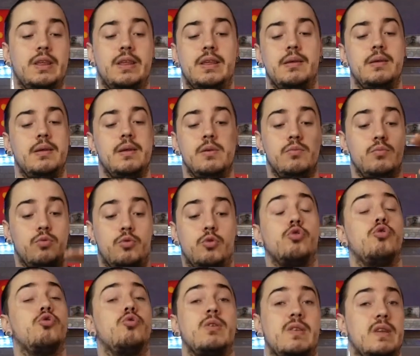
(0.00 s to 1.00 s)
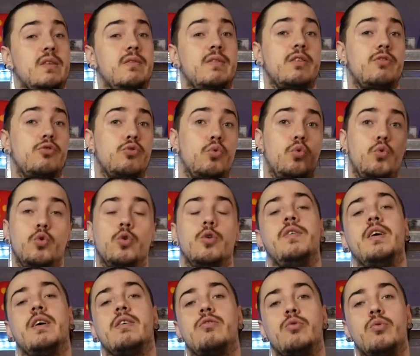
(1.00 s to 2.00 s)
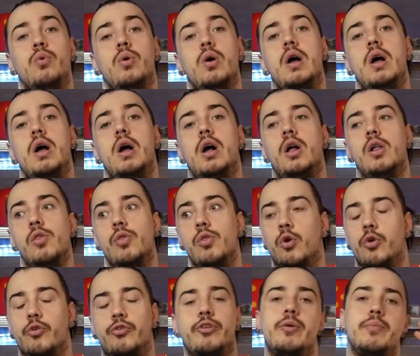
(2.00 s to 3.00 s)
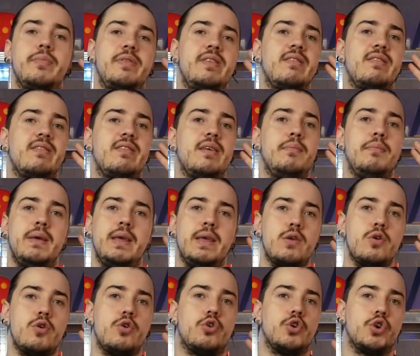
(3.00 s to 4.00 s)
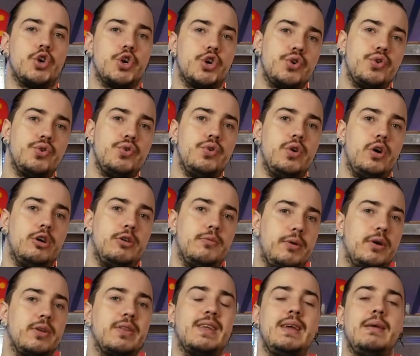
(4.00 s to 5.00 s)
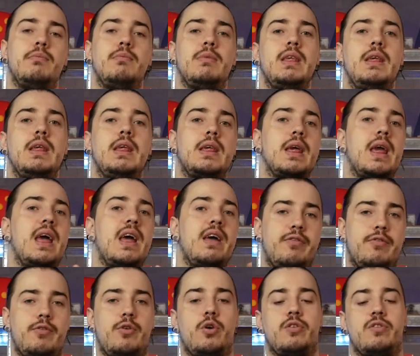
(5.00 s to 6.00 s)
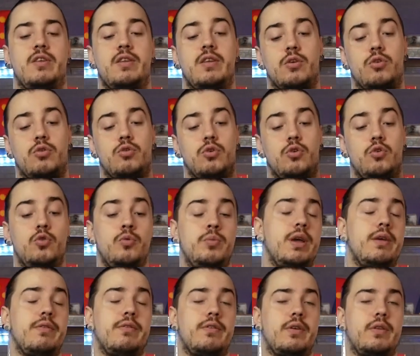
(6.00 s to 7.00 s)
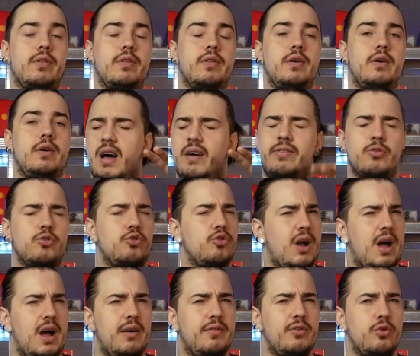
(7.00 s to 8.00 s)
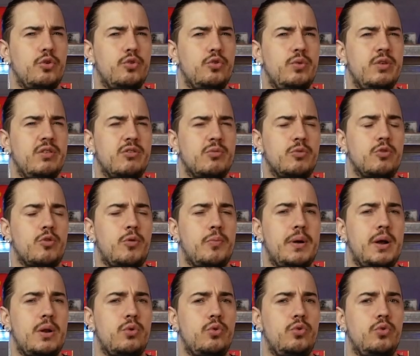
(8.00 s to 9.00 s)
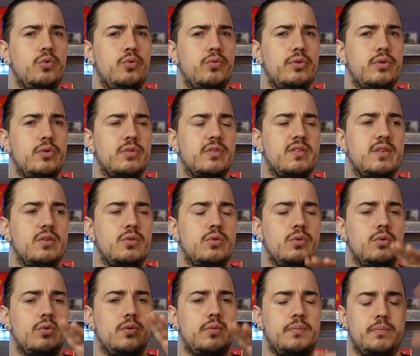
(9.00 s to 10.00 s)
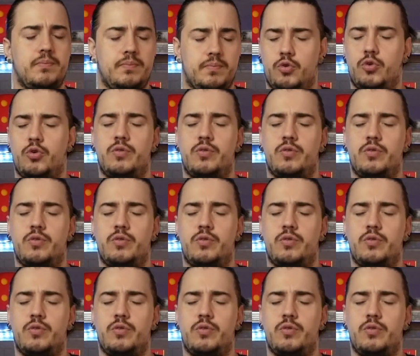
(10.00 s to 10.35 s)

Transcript: qui est, que ce soit cette version ou l'autre version, dans le top 10 des meilleurs jeux euh, board game geek ever. C'est-à-dire que Gloomhaven, Aventure à Havre Nuit, si je ne me trompe pas, le nom français de, de